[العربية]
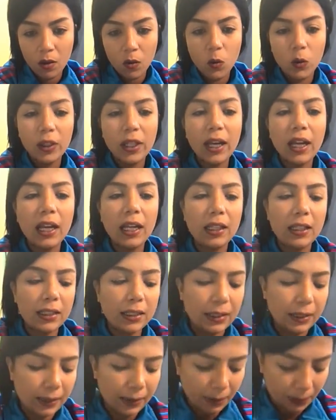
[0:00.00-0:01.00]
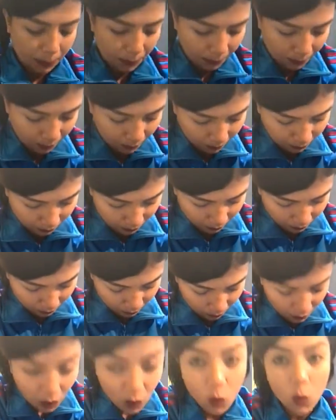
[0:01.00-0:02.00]
ودخلت
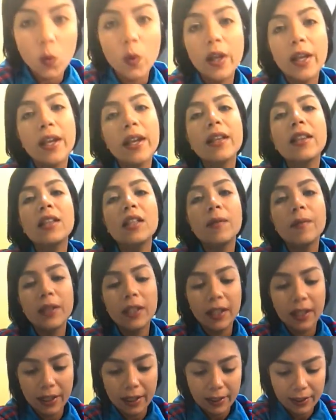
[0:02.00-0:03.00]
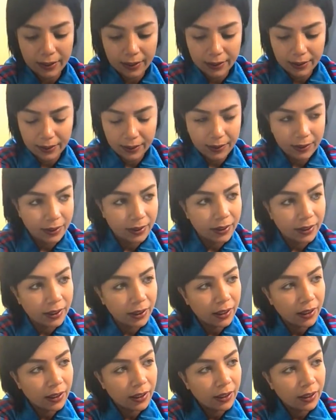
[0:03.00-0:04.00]
ويا ريتني ما دخلت
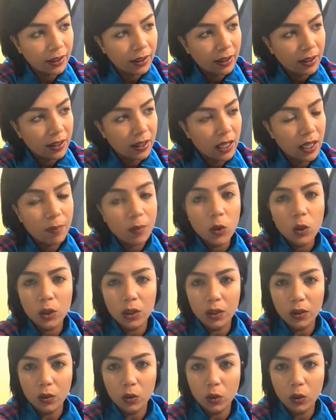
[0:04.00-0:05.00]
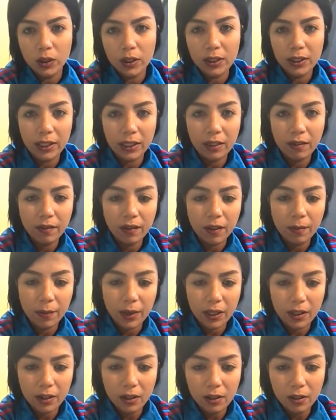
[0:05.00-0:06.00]
زي ما قلت لكم
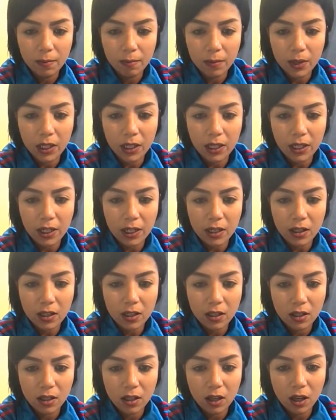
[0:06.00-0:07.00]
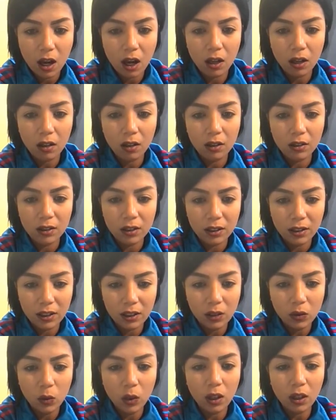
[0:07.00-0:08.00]
المية من الناس
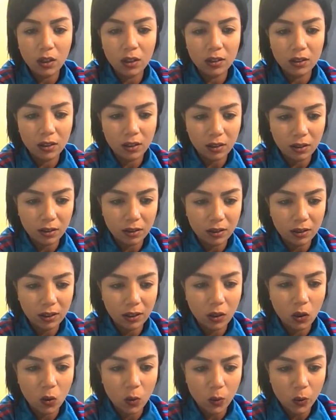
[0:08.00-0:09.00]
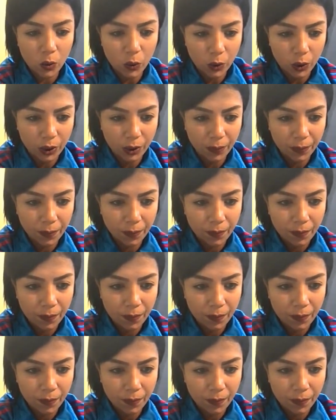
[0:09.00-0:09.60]
القاصرين والقاصرات الجمهور